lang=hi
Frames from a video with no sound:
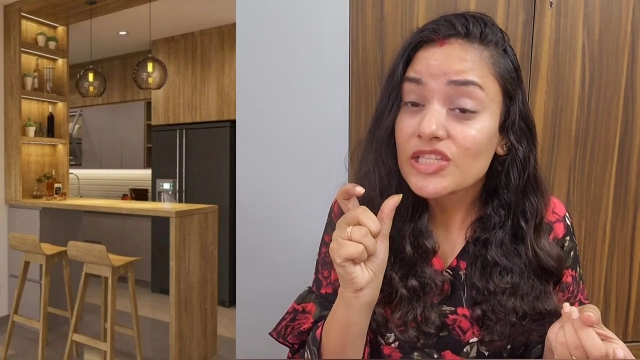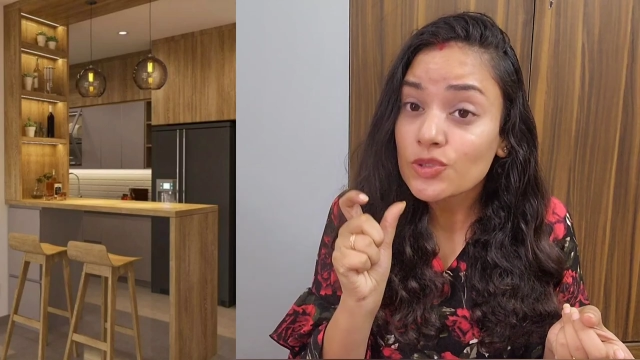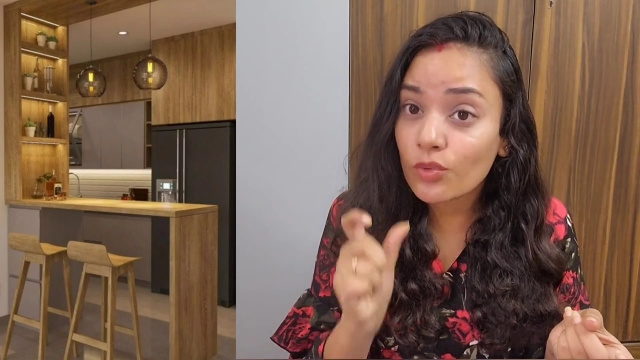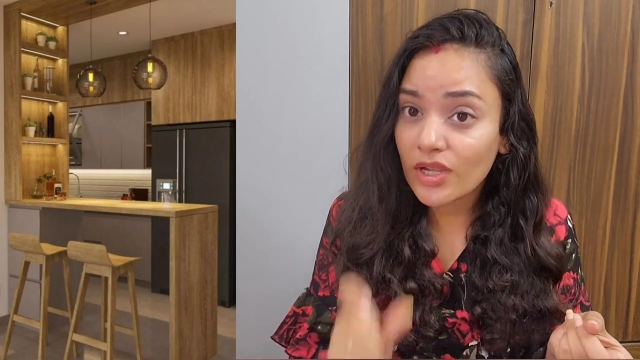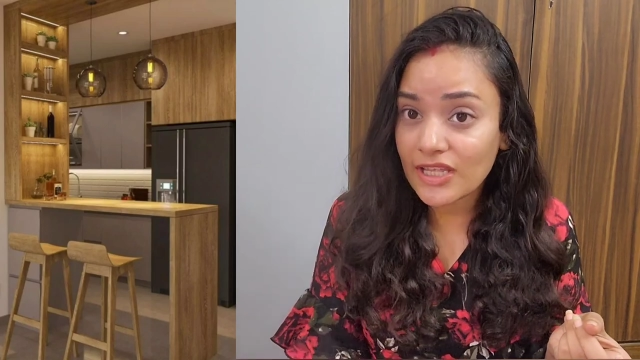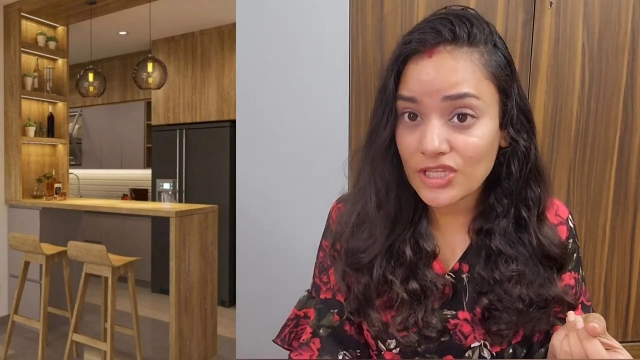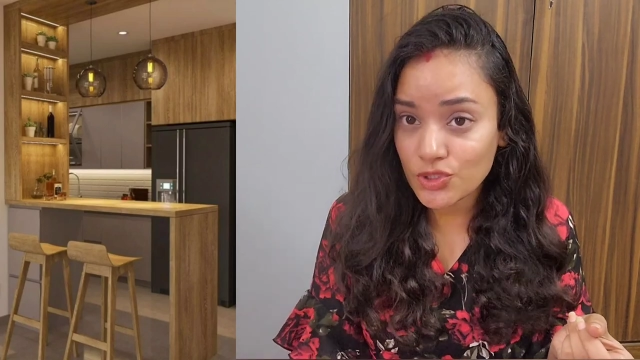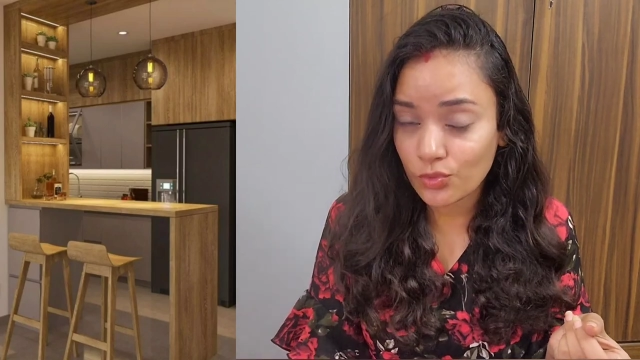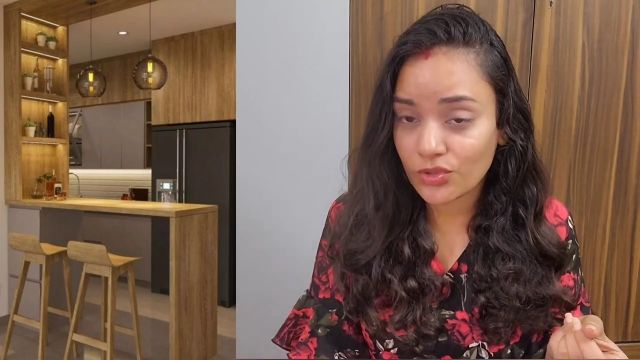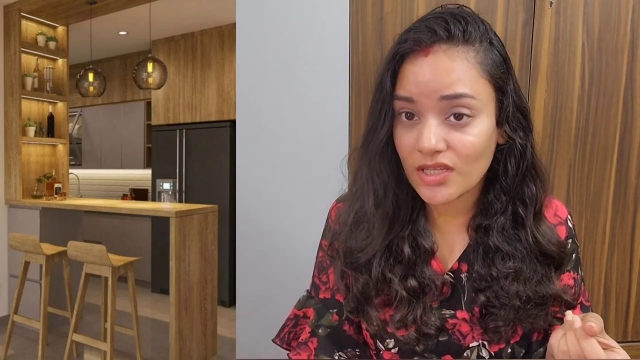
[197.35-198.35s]
16 इंच
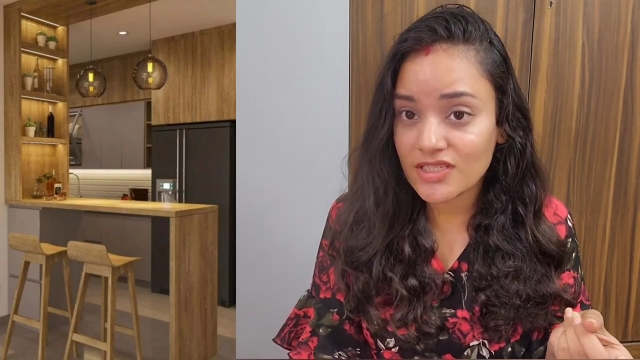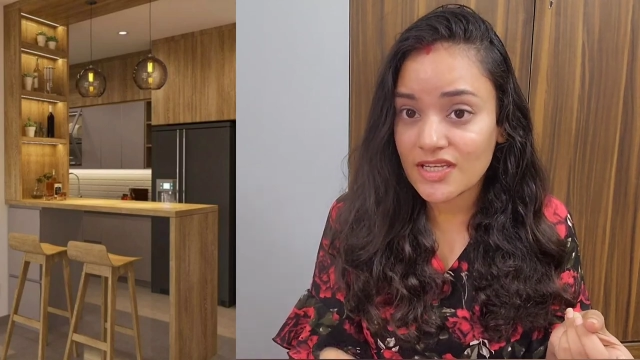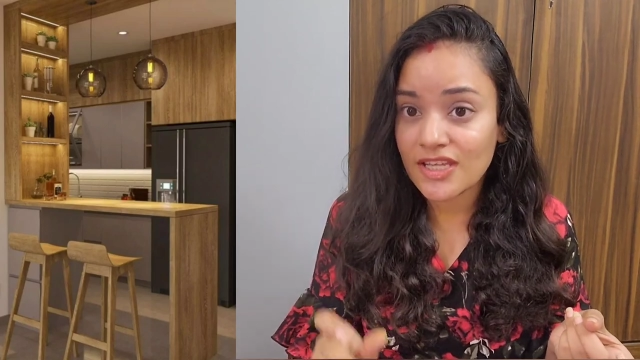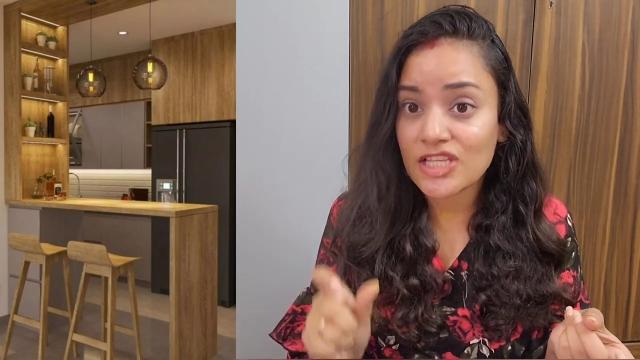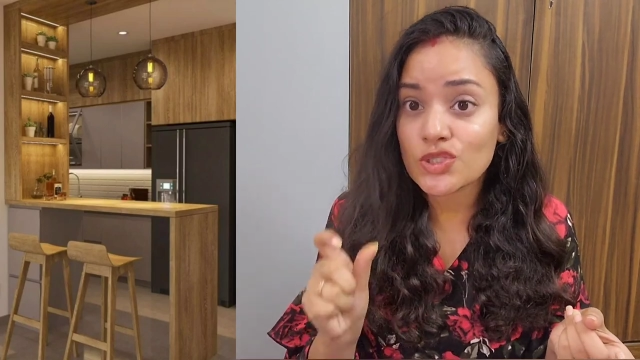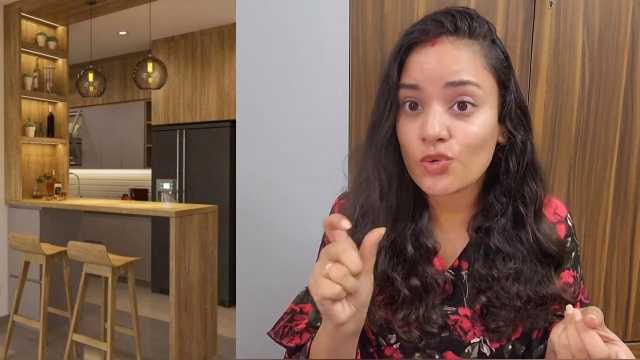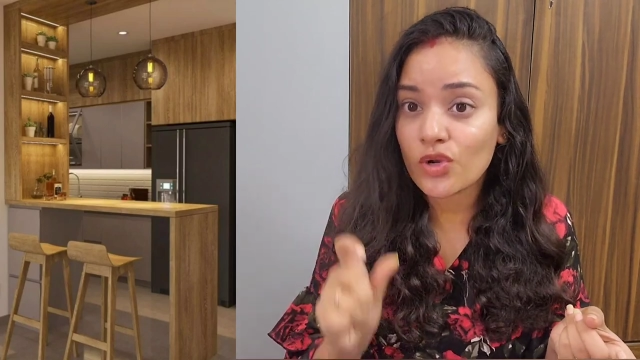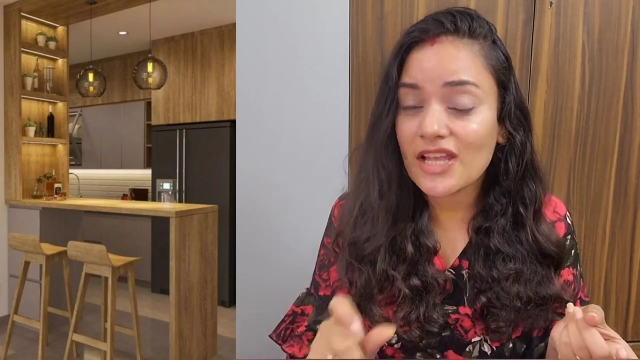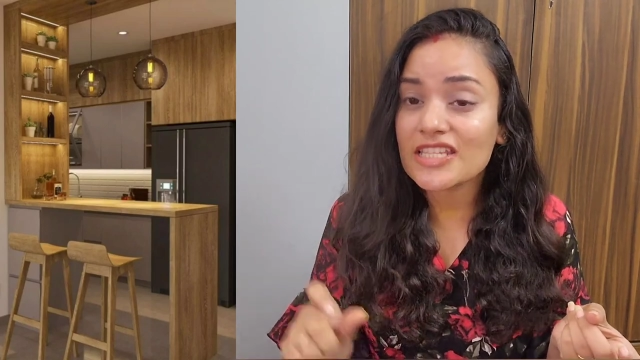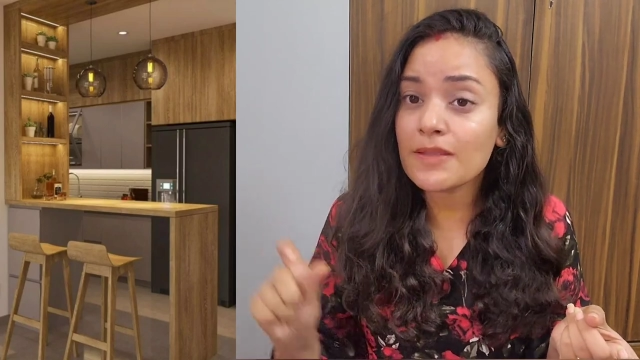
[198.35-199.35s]
होना चाहिए
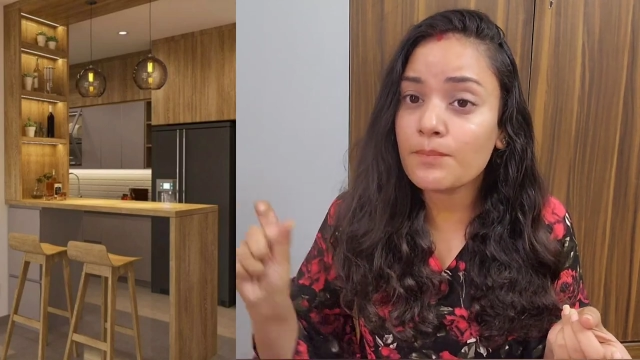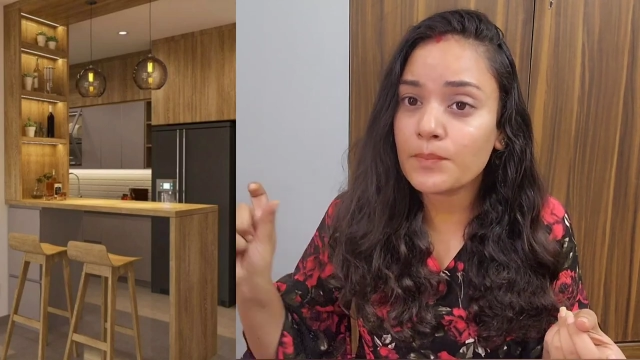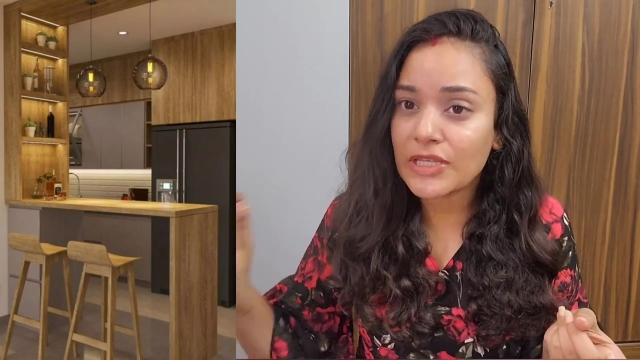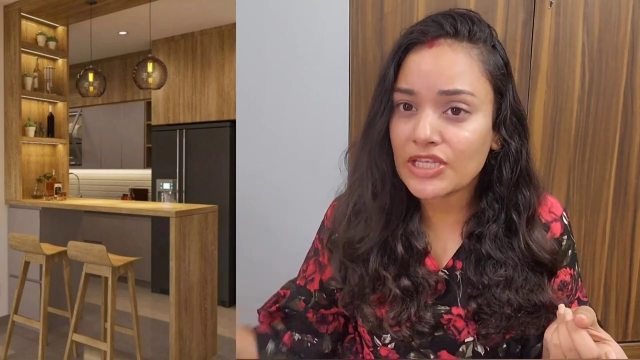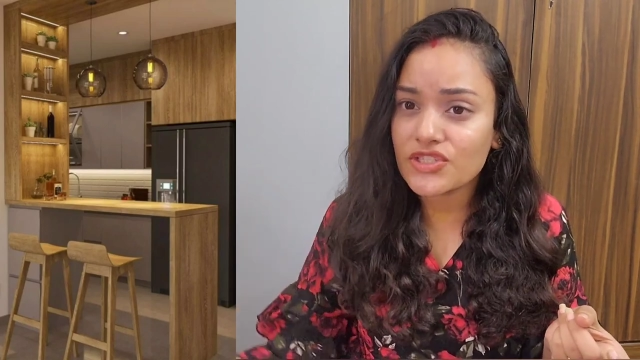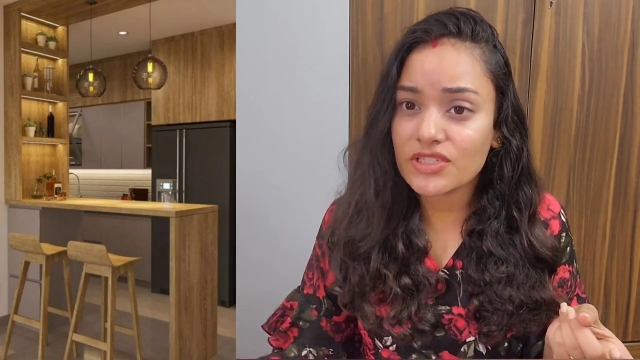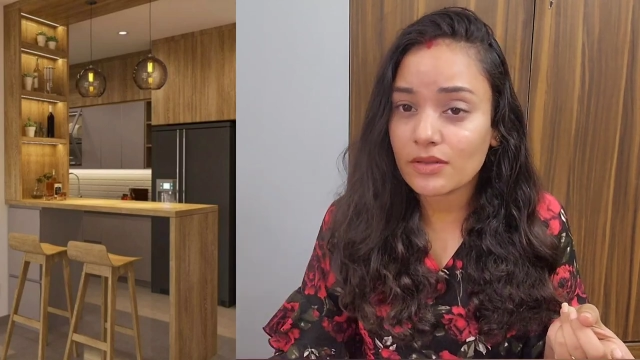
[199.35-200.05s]
16 से 20